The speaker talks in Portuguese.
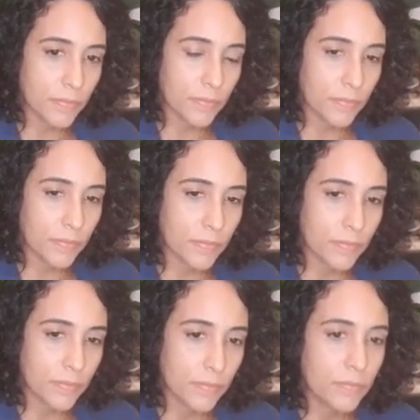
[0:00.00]
Sim.
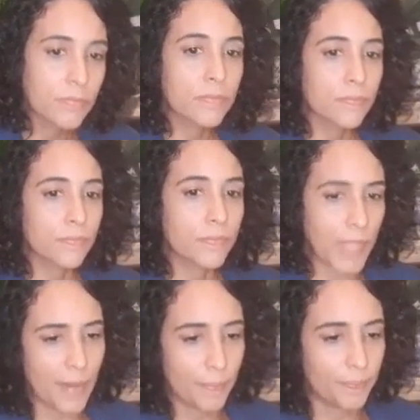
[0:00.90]

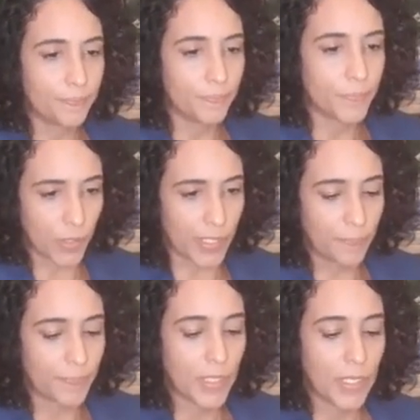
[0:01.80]
Tá, ok.
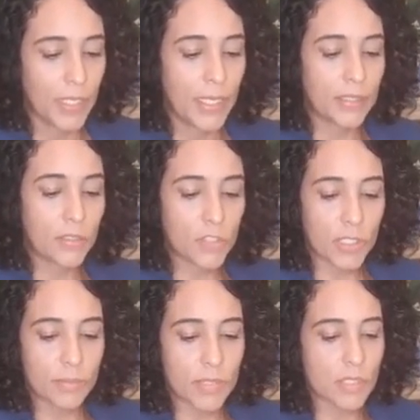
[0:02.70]
Então
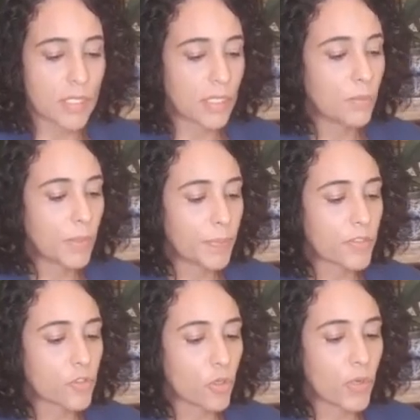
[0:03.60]
digamos assim que uma
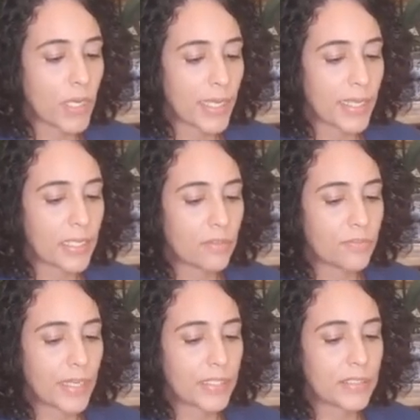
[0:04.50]
pessoa ela
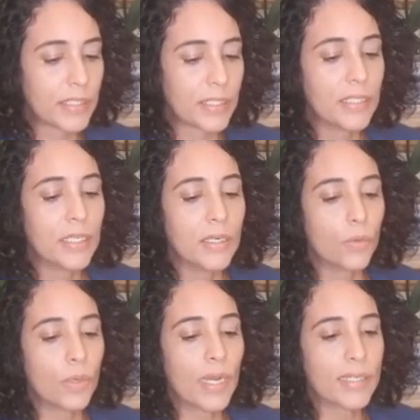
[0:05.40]
vai ter
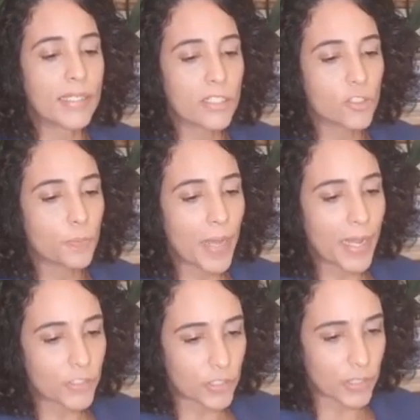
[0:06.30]
a grande
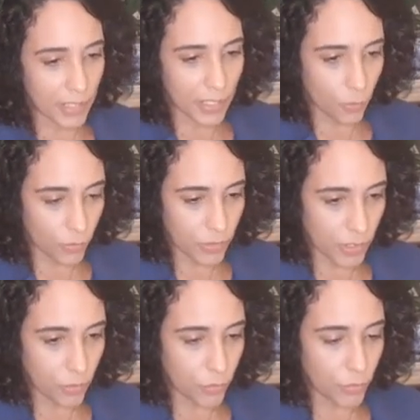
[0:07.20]
parte daquele
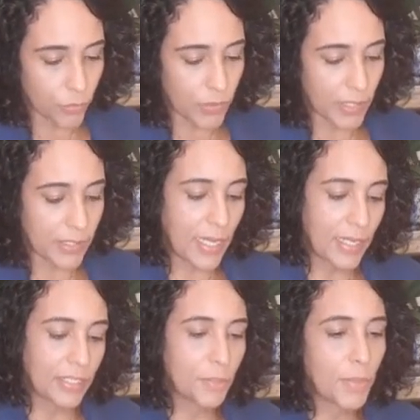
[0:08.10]
conteúdo, né, da
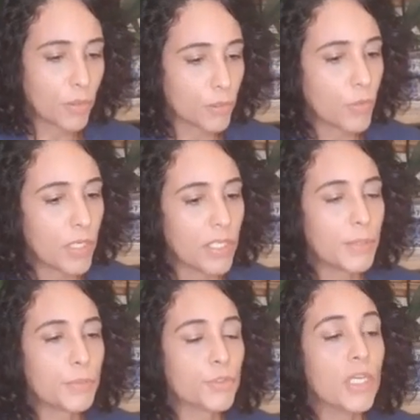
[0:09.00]
ânima ou do
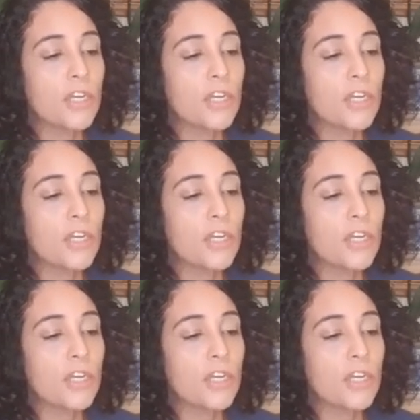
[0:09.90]
ânimos